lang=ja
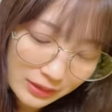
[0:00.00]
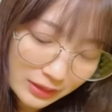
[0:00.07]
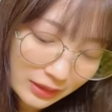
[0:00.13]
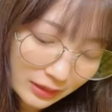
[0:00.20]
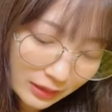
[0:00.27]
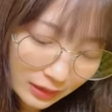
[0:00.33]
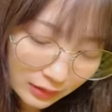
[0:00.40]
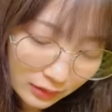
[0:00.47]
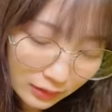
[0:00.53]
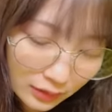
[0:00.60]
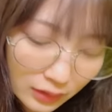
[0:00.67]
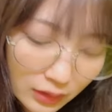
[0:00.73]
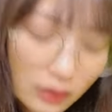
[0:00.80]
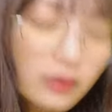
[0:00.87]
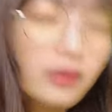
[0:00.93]
是非ね
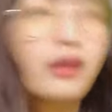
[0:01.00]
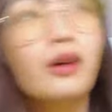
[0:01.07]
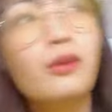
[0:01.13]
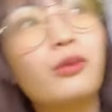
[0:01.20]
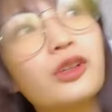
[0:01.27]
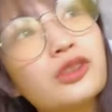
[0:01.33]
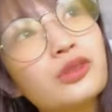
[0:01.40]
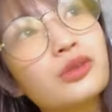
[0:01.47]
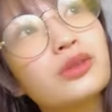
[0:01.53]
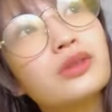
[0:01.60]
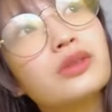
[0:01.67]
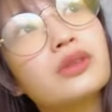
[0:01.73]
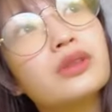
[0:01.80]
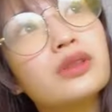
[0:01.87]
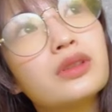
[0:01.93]

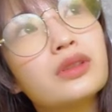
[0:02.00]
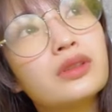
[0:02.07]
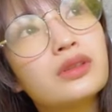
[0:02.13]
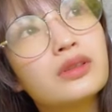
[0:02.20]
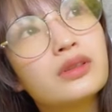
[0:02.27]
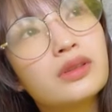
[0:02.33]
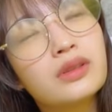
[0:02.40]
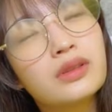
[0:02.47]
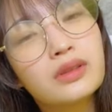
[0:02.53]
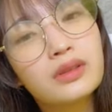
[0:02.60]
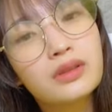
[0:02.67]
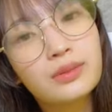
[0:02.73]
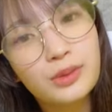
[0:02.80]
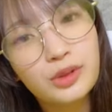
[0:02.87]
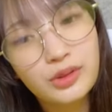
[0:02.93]
Amazon
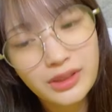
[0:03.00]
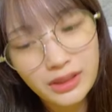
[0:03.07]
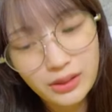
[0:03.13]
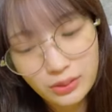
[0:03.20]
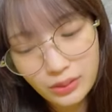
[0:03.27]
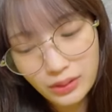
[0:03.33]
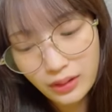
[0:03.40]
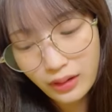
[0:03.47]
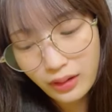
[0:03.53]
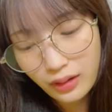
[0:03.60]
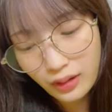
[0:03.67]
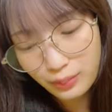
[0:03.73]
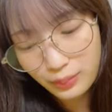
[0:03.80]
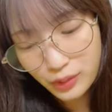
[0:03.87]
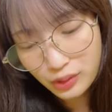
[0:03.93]
ミュージックとか
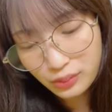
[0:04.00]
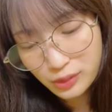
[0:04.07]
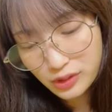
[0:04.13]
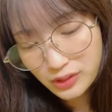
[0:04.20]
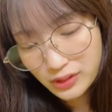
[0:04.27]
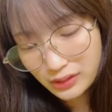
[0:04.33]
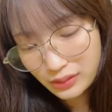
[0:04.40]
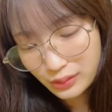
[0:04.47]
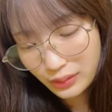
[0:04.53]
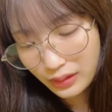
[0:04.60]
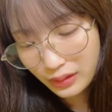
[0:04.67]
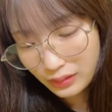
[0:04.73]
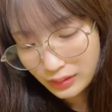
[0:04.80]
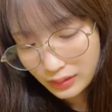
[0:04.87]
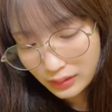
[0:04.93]
Apple ミュージックと
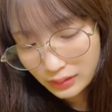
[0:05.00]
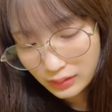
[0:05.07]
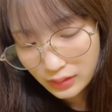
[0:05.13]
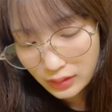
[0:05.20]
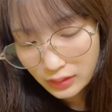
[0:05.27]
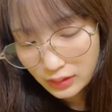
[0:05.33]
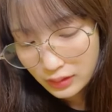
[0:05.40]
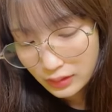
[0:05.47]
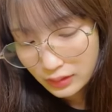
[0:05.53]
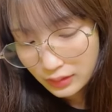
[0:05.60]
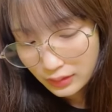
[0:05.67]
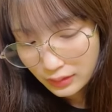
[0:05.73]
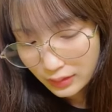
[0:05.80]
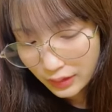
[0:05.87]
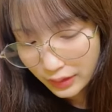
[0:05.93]
か
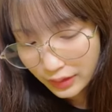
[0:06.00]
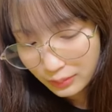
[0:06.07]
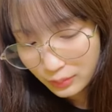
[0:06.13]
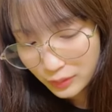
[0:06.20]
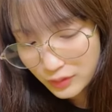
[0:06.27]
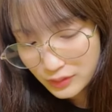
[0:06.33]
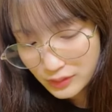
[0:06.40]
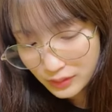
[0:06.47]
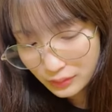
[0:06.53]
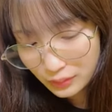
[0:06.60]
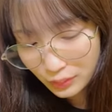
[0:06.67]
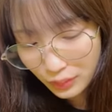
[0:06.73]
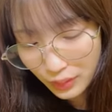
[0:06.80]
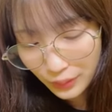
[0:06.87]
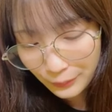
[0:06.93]
LINE ミュージック
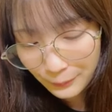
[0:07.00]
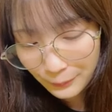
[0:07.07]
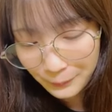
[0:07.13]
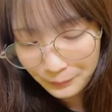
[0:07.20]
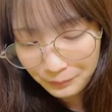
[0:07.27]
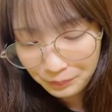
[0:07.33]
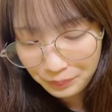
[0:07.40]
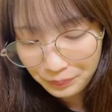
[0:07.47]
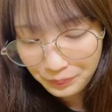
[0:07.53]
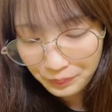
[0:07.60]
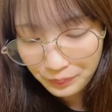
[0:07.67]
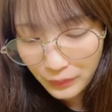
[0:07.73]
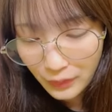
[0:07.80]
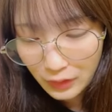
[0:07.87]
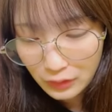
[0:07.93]
とか
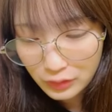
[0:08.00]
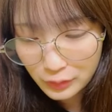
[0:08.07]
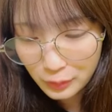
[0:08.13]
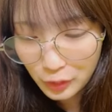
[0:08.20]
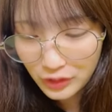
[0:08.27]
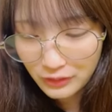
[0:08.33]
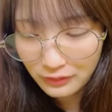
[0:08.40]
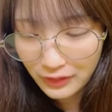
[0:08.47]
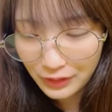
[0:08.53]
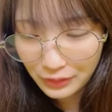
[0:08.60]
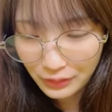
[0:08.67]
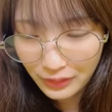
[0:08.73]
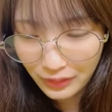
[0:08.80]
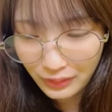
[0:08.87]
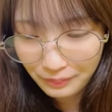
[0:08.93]
Spotify
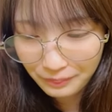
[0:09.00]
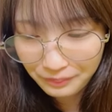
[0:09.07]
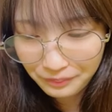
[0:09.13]
とか